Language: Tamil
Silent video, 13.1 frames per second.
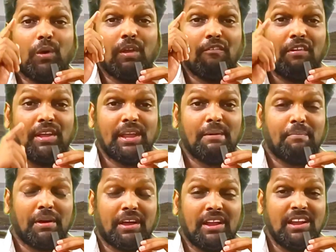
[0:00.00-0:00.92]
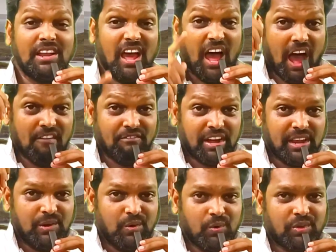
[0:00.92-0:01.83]
உங்கள் விண்ணப்பங்கள்
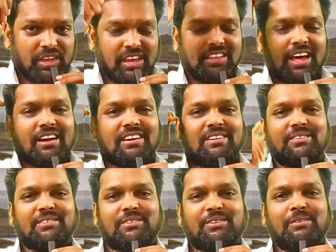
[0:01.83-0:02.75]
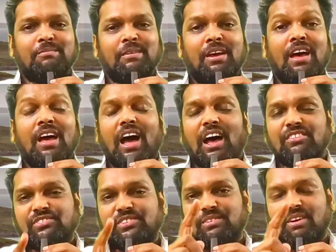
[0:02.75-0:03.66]
அவரை நோக்கியதாக இருக்கட்டும்
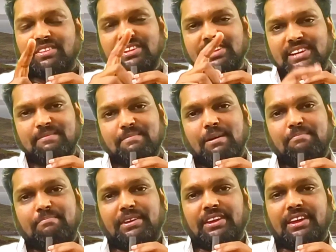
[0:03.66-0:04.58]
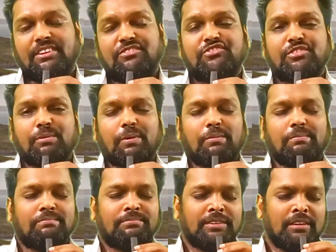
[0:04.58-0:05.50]
ஆசீர்வாதத்தை நீங்க பார்த்தீங்க
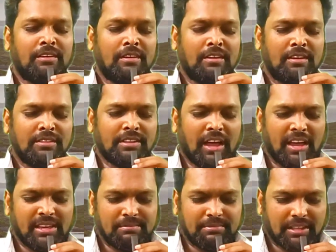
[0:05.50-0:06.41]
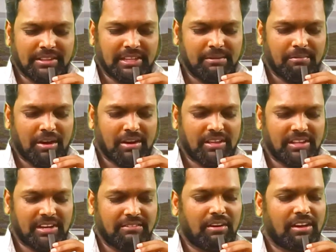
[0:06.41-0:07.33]
செவம் தாயும் தந்தையுமான
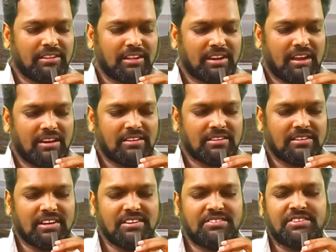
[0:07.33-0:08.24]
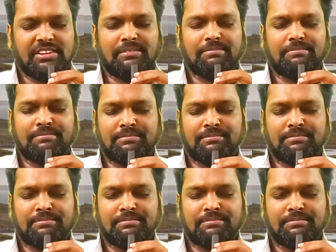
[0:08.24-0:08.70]
இறைவா இந்த நாளுக்கு நன்றி